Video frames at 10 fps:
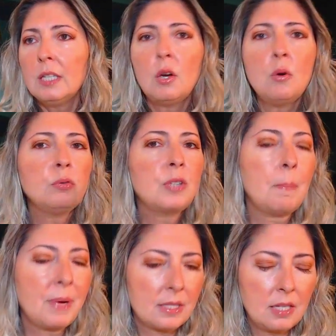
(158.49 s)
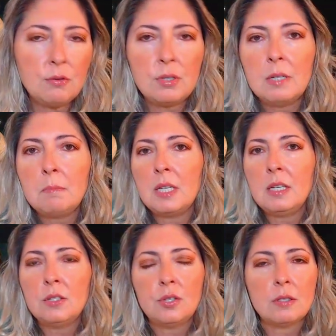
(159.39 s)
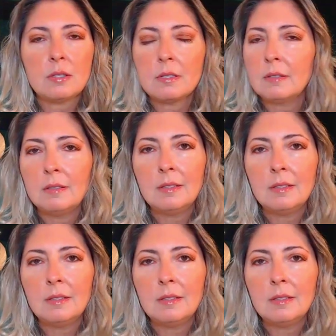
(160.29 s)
que eu ultrapassei os limites.